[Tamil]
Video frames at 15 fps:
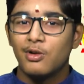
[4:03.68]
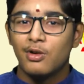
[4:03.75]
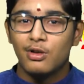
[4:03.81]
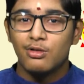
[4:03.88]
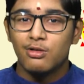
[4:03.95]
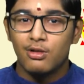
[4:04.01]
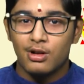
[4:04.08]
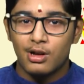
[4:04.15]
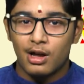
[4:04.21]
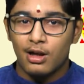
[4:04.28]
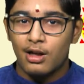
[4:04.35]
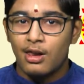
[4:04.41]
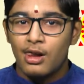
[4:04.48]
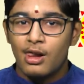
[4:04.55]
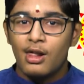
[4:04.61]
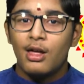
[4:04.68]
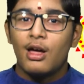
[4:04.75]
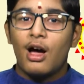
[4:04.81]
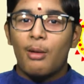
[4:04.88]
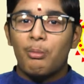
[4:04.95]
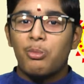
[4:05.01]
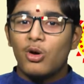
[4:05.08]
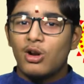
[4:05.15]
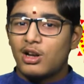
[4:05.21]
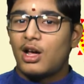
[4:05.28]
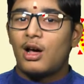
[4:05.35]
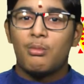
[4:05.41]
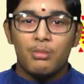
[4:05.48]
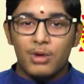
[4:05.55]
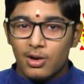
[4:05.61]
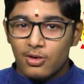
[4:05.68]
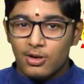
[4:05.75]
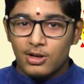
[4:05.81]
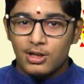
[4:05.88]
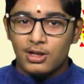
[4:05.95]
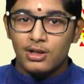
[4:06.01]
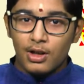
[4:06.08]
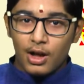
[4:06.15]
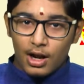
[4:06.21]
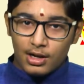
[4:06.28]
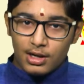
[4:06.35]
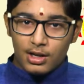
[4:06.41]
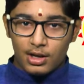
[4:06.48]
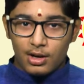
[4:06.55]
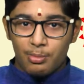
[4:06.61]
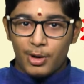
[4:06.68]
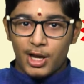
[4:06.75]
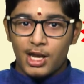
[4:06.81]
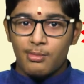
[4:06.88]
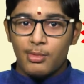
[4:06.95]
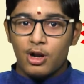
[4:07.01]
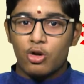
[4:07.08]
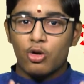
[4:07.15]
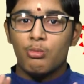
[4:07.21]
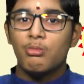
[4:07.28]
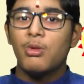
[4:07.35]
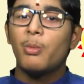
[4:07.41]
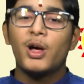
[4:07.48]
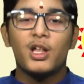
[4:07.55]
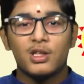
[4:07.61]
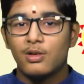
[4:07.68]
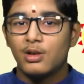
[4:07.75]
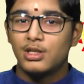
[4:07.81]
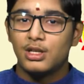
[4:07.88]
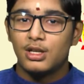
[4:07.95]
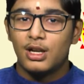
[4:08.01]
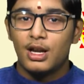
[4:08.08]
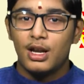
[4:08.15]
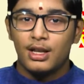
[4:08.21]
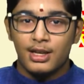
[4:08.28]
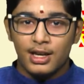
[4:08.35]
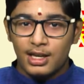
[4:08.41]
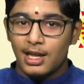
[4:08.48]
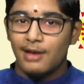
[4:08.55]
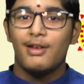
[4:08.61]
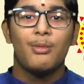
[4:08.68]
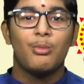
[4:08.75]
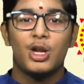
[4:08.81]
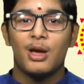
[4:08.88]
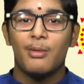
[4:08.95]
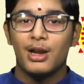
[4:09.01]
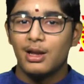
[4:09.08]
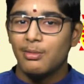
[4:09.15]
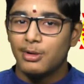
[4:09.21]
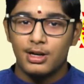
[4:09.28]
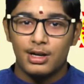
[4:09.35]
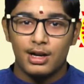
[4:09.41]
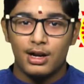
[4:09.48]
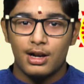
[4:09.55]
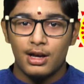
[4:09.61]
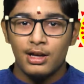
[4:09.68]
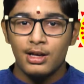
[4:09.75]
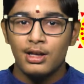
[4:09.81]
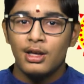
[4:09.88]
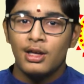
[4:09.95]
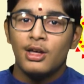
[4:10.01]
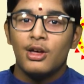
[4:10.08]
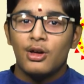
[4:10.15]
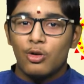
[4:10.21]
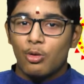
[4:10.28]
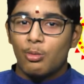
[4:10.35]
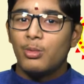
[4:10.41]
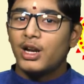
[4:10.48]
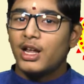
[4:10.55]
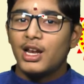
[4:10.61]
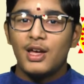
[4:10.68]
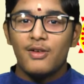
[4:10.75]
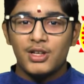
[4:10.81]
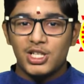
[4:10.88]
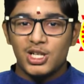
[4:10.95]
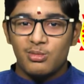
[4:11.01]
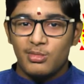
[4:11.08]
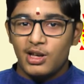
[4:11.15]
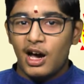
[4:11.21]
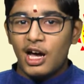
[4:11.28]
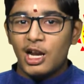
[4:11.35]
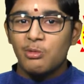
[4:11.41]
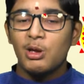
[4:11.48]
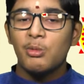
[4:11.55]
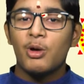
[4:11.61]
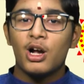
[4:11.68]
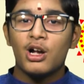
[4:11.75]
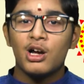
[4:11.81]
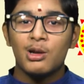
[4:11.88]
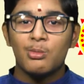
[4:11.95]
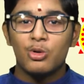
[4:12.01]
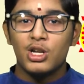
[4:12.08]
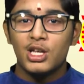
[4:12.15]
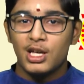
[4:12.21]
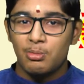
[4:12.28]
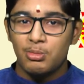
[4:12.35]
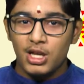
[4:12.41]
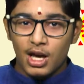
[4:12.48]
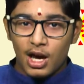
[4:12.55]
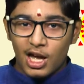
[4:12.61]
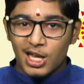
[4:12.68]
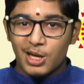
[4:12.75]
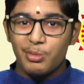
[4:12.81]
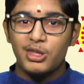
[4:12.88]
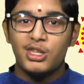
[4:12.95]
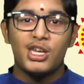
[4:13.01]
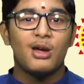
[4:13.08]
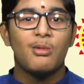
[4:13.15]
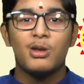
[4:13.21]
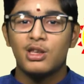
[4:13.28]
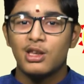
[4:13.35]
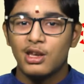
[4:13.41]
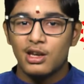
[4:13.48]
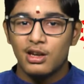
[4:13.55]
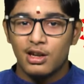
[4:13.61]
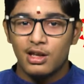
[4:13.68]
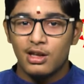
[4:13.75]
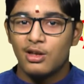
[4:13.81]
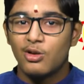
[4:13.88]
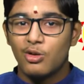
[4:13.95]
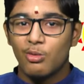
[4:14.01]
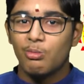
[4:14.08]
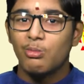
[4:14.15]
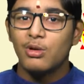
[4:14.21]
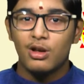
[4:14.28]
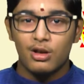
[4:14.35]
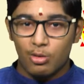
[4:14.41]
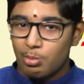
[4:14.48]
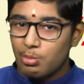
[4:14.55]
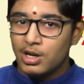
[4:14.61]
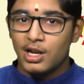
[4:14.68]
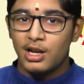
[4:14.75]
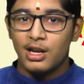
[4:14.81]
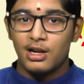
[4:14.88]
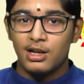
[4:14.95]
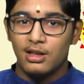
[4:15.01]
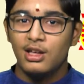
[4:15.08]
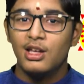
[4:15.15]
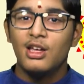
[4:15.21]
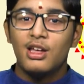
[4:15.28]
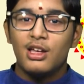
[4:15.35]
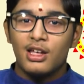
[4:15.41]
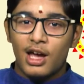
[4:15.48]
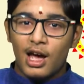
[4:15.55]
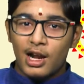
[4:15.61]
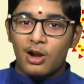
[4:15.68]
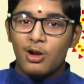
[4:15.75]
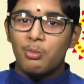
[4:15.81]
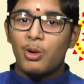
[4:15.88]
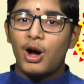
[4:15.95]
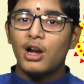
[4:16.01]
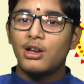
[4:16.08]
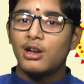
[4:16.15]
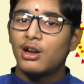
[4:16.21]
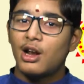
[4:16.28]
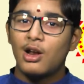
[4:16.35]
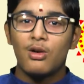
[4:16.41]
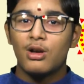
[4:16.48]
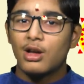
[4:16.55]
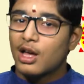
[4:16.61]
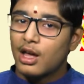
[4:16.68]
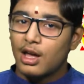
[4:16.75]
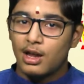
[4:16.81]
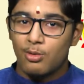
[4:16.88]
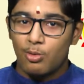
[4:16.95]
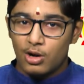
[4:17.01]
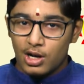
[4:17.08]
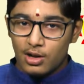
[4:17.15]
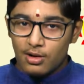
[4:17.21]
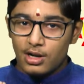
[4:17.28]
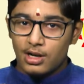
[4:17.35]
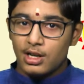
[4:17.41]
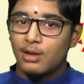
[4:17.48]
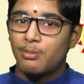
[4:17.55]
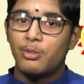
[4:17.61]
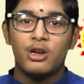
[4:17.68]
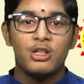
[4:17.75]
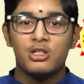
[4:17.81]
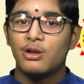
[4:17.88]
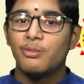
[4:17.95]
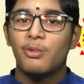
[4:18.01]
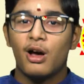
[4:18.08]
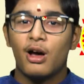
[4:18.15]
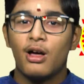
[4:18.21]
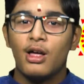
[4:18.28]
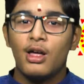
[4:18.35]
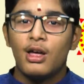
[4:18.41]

அப்படின்னு வந்து சொல்கிறான் அப்போ அந்த அம்மா வந்து அந்த இது பையன் மேலே ரொம்ப பாசம் வச்சிருந்தனால திட்டவே முடியாமல் என்ன பண்ணுறான்னா ரொம்ப நல்ல விஷயம் யாருமே பார்க்காத போது எப்படி யாருக்குமே தெரியாமல் திருட்டின ரொம்ப ரொம்ப நல்லது யாராவது பாட்டு இருந்தானா உனக்கு உன்னை வந்து பிடிச்சிருப்பா